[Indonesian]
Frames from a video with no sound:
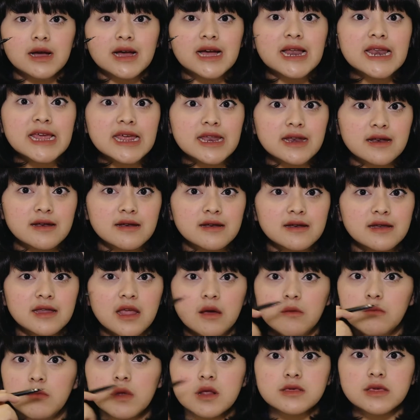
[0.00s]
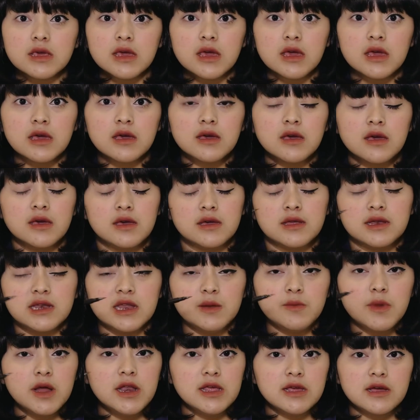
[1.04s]
clean, yang bersih
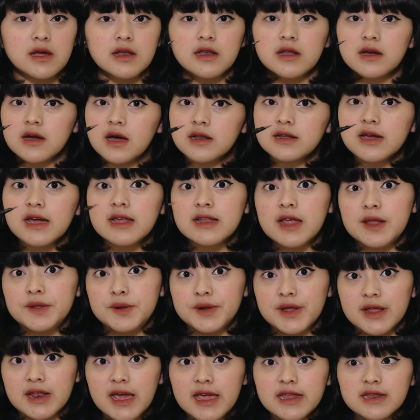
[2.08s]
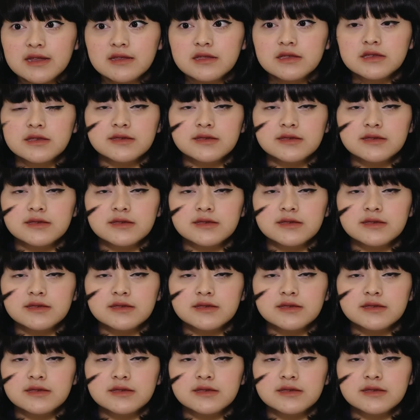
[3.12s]
dibandingkan dengan eyeliner yang lain.